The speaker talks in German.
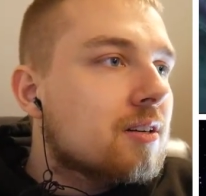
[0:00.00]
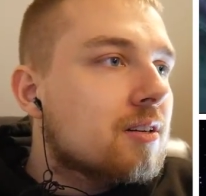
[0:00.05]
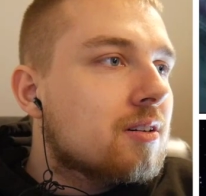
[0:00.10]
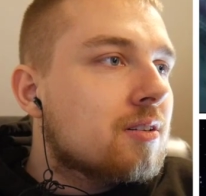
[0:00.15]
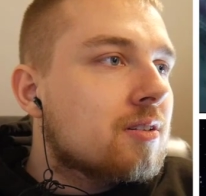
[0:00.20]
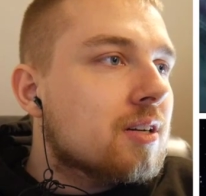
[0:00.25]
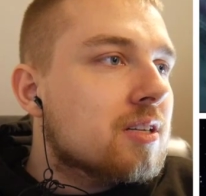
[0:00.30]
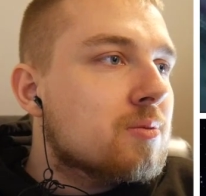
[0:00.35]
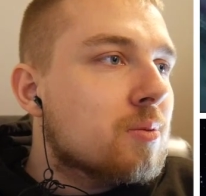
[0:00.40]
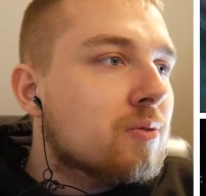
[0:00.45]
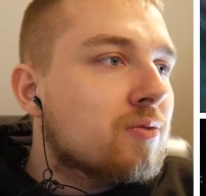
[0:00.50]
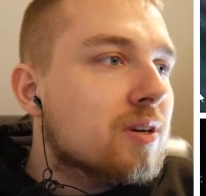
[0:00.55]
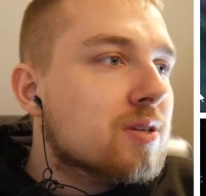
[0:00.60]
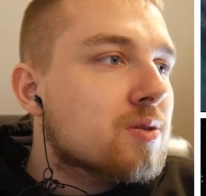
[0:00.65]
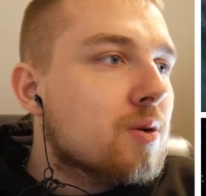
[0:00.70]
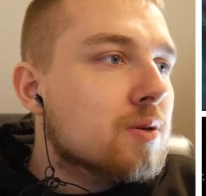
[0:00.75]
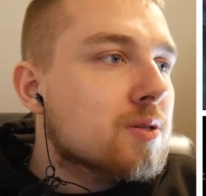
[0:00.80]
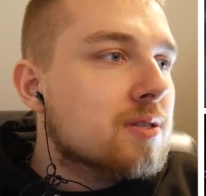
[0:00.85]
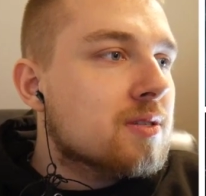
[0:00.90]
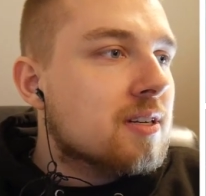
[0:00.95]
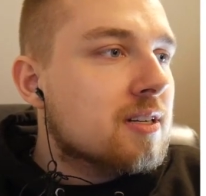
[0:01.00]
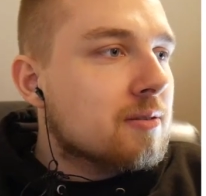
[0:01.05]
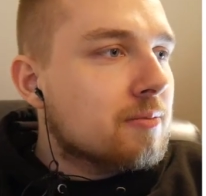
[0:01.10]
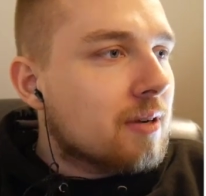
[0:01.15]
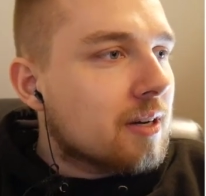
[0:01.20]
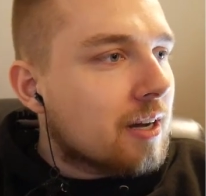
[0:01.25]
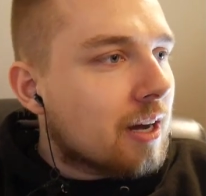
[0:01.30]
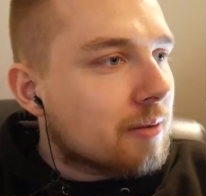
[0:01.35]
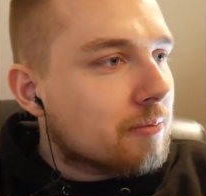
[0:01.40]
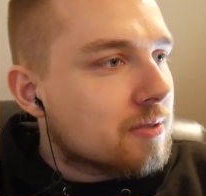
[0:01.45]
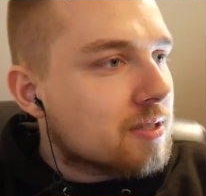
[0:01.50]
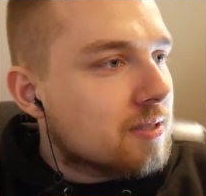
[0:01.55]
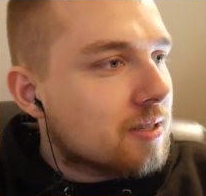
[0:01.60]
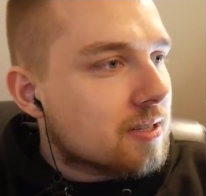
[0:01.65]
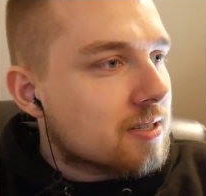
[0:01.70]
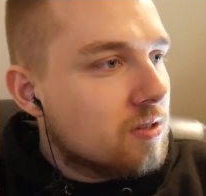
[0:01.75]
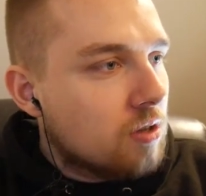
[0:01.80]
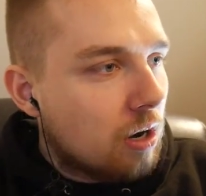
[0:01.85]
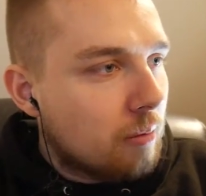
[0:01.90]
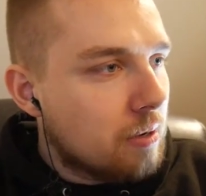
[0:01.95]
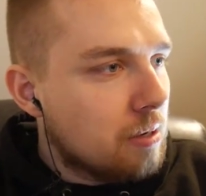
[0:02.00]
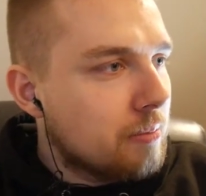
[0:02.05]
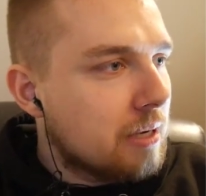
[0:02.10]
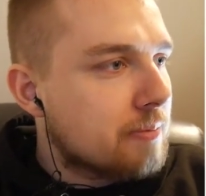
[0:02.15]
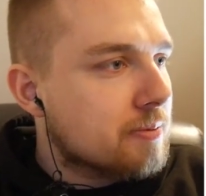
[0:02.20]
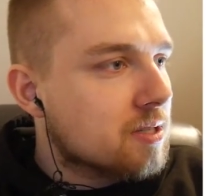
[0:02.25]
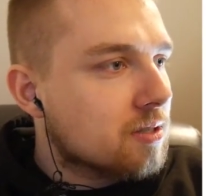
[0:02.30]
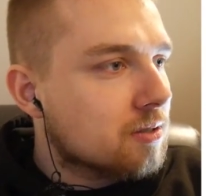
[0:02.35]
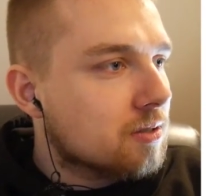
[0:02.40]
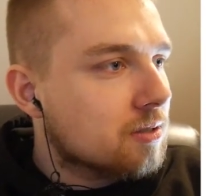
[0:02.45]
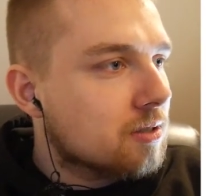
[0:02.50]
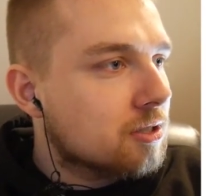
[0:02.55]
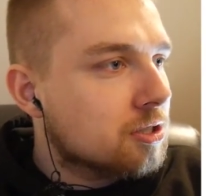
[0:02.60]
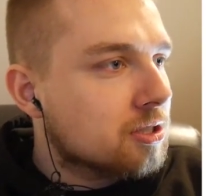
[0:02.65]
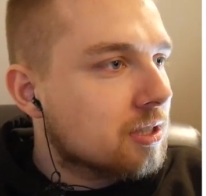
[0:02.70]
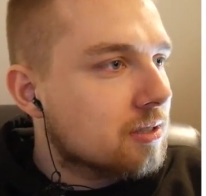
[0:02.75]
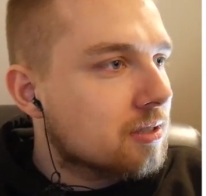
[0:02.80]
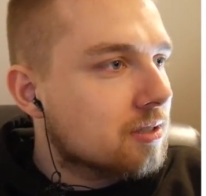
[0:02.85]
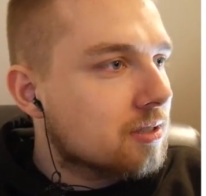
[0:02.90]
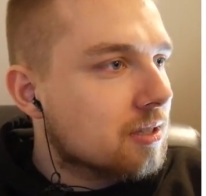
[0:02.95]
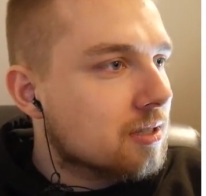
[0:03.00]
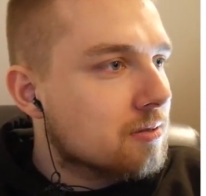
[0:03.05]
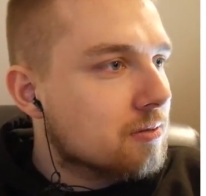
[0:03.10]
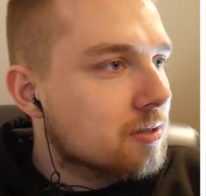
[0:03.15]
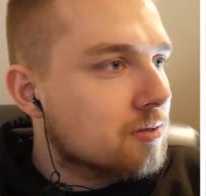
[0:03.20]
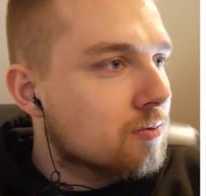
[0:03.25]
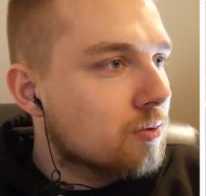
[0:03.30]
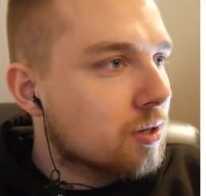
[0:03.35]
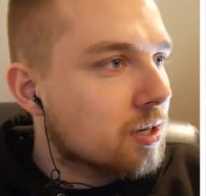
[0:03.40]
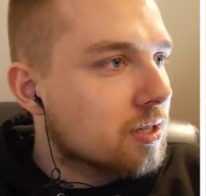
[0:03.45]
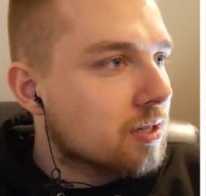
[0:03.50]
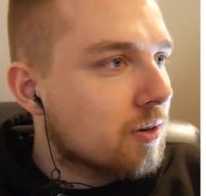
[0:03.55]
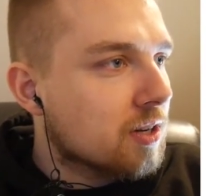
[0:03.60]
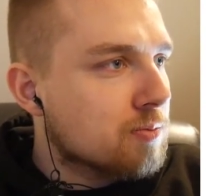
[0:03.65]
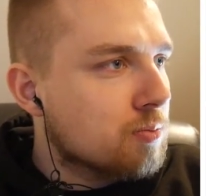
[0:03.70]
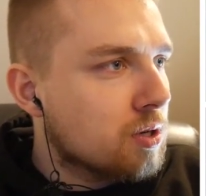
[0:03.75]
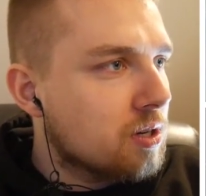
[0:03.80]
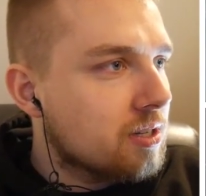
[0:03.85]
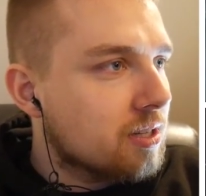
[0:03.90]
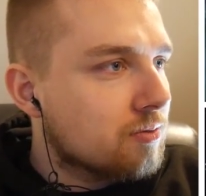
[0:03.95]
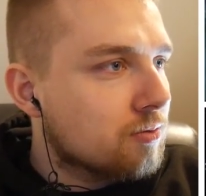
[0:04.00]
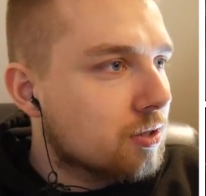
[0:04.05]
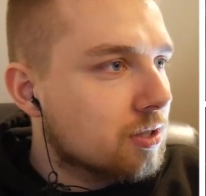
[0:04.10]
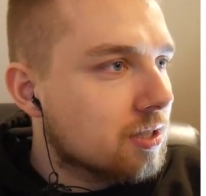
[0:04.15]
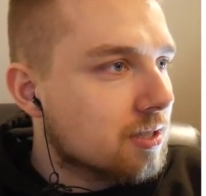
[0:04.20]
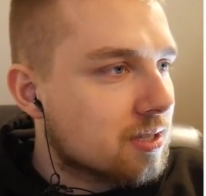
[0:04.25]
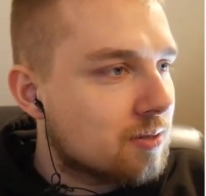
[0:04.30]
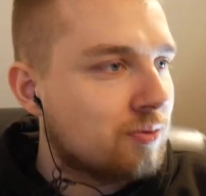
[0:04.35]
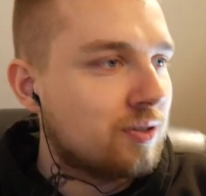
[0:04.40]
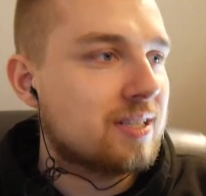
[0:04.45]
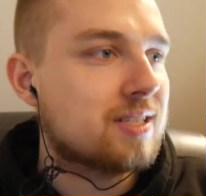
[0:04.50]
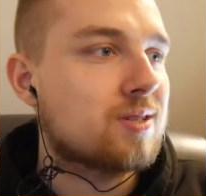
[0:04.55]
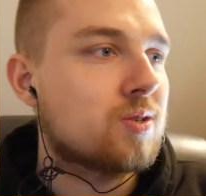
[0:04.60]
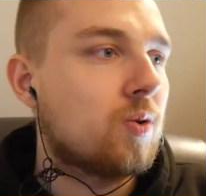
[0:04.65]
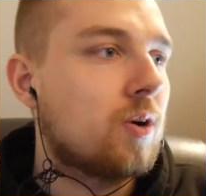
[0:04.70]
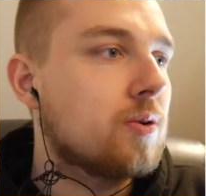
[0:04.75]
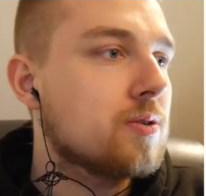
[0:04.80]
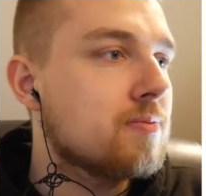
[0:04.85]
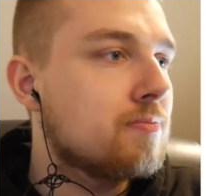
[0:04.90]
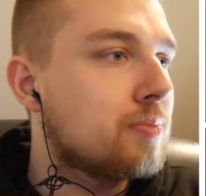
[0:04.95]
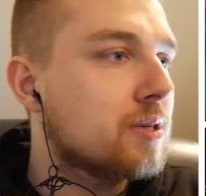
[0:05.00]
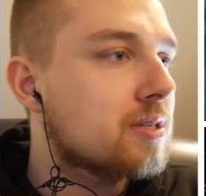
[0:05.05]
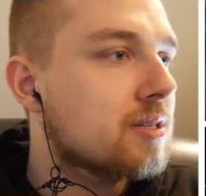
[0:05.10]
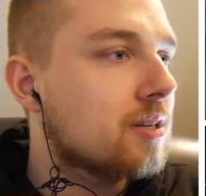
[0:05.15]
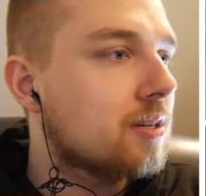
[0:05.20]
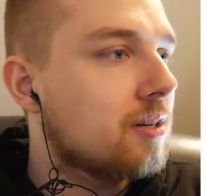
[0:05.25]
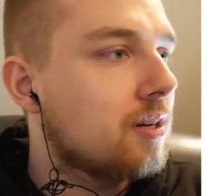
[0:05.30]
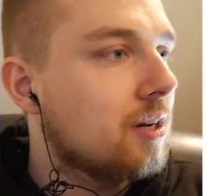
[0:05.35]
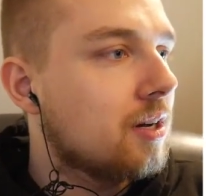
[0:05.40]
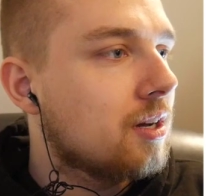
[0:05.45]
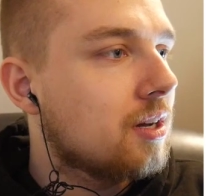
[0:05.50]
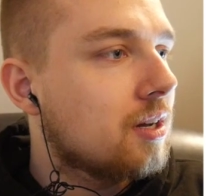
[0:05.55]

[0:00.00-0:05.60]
Und das sieht mir fast so aus, als hätte man. sind das Normal Maps statt das, was wirklich rausmodelliert wurde? Das sieht fast so aus, ein bisschen.